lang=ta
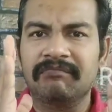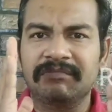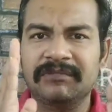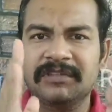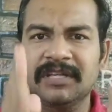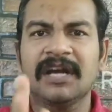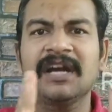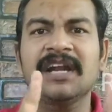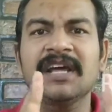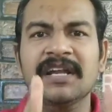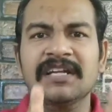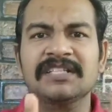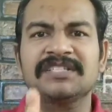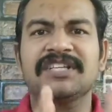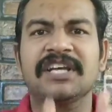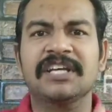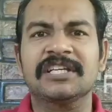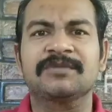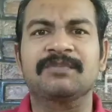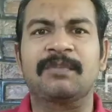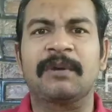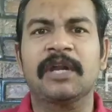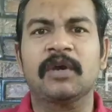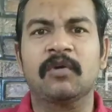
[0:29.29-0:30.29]
திருடனை
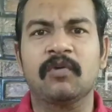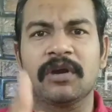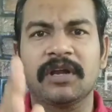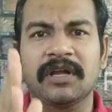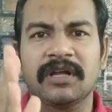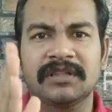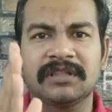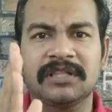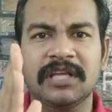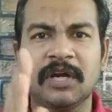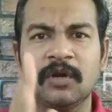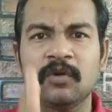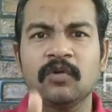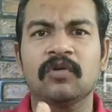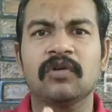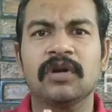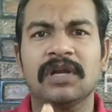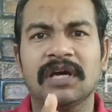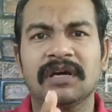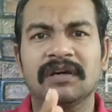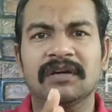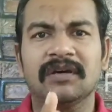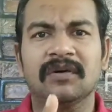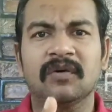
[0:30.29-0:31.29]
சேஸ் பண்ணி ஒரு
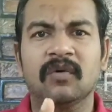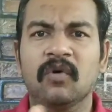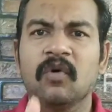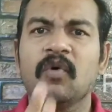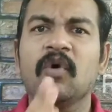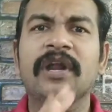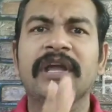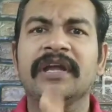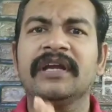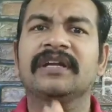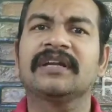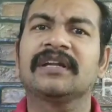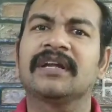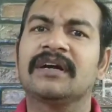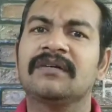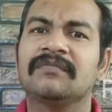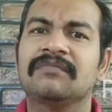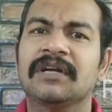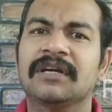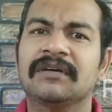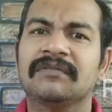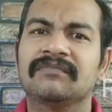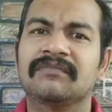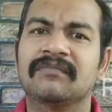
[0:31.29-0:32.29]
தெருவுக்குள்ள ஓடிக்கிட்டு
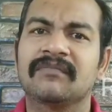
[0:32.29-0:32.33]
இருக்காங்க